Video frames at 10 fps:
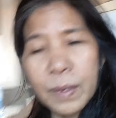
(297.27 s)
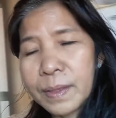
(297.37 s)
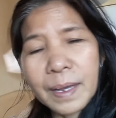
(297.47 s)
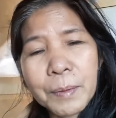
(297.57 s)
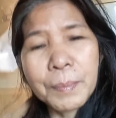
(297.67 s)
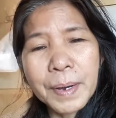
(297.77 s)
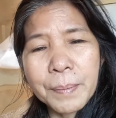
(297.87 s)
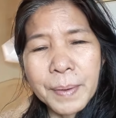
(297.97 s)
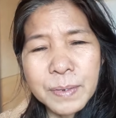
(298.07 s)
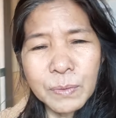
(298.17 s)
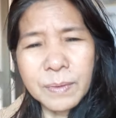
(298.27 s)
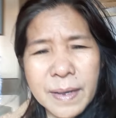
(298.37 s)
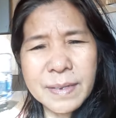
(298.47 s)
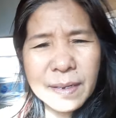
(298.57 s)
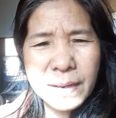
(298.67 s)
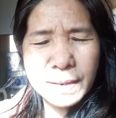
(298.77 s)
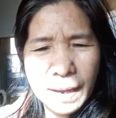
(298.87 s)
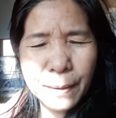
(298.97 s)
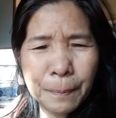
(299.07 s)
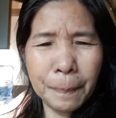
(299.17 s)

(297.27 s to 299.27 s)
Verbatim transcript: Hindi kami makapasok guys kasi